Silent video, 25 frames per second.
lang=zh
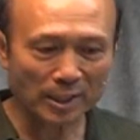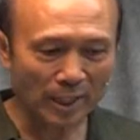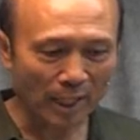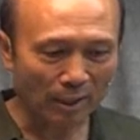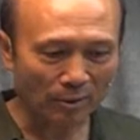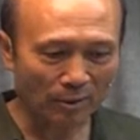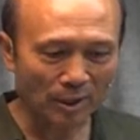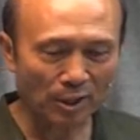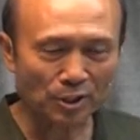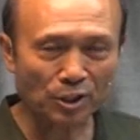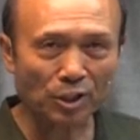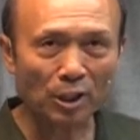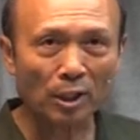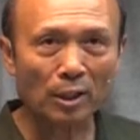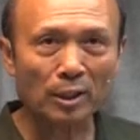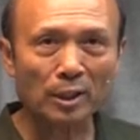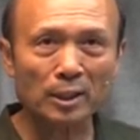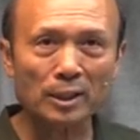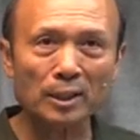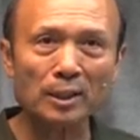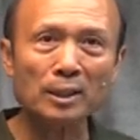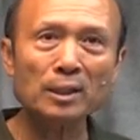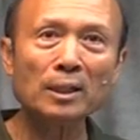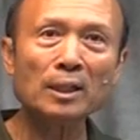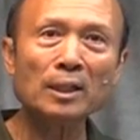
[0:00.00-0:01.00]
小的时候
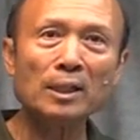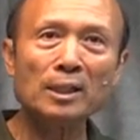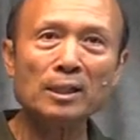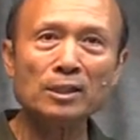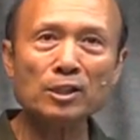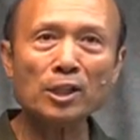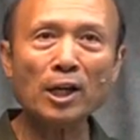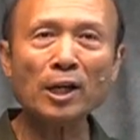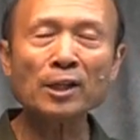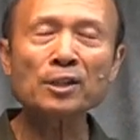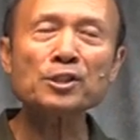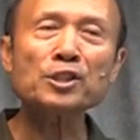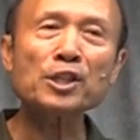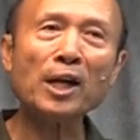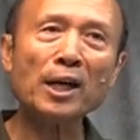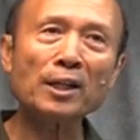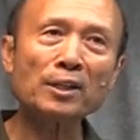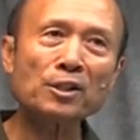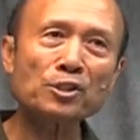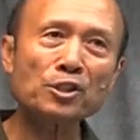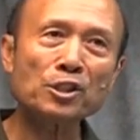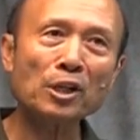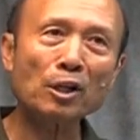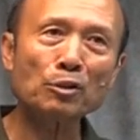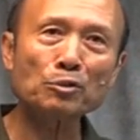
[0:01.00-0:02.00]
和成长
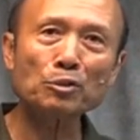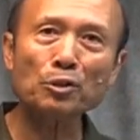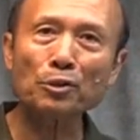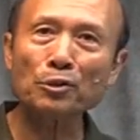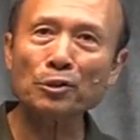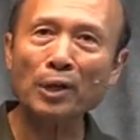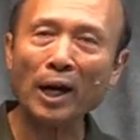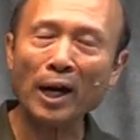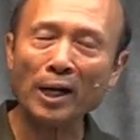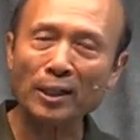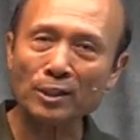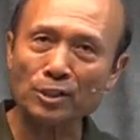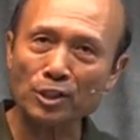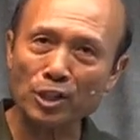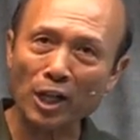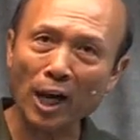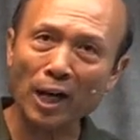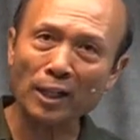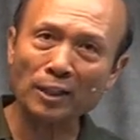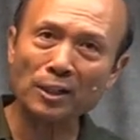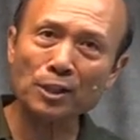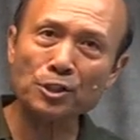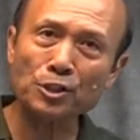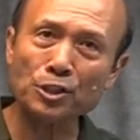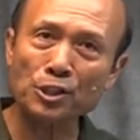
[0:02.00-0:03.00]
的时候，都很
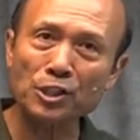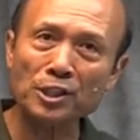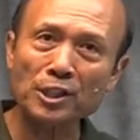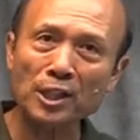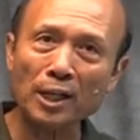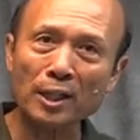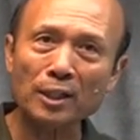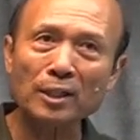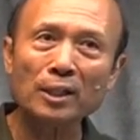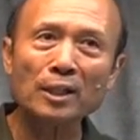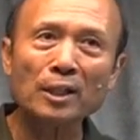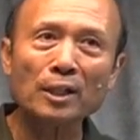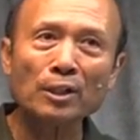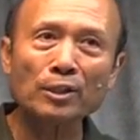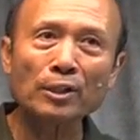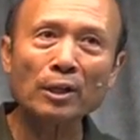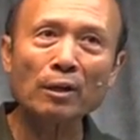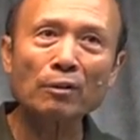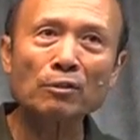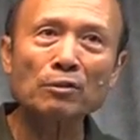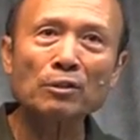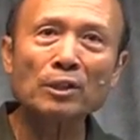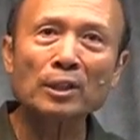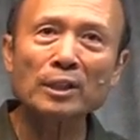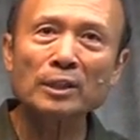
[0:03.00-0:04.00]
长的时间
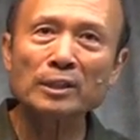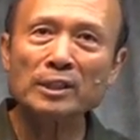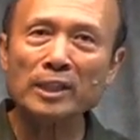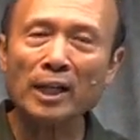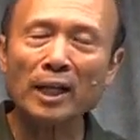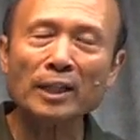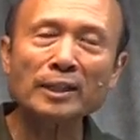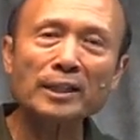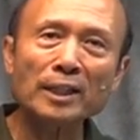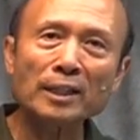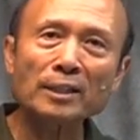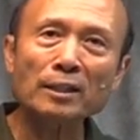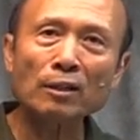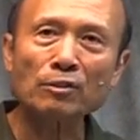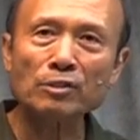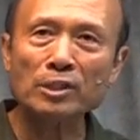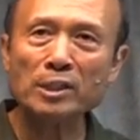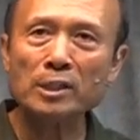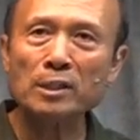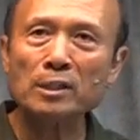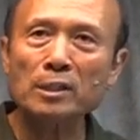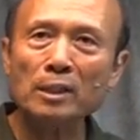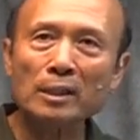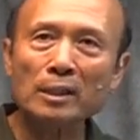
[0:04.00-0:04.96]
有家庭有